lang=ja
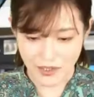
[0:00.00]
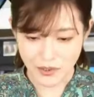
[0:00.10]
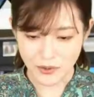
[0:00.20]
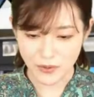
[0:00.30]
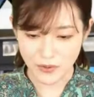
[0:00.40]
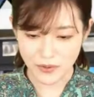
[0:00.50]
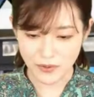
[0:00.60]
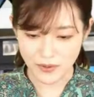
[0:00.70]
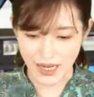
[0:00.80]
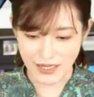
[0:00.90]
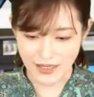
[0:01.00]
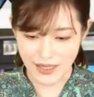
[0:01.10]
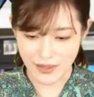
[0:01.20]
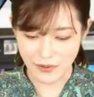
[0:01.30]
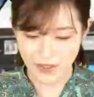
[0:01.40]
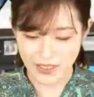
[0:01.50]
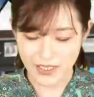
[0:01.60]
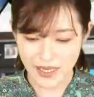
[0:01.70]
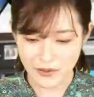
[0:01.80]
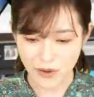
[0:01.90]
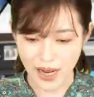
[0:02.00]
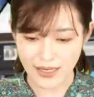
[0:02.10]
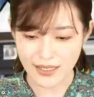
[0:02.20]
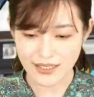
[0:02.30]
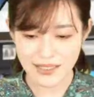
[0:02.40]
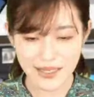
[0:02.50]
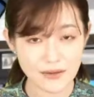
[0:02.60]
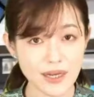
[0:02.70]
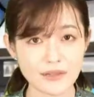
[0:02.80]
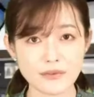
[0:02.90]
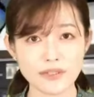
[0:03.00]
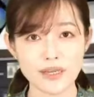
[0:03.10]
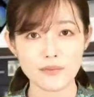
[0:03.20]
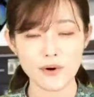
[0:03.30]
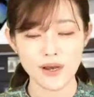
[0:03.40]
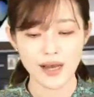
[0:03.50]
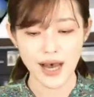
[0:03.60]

中国との関係を一段と悪化させる可能性も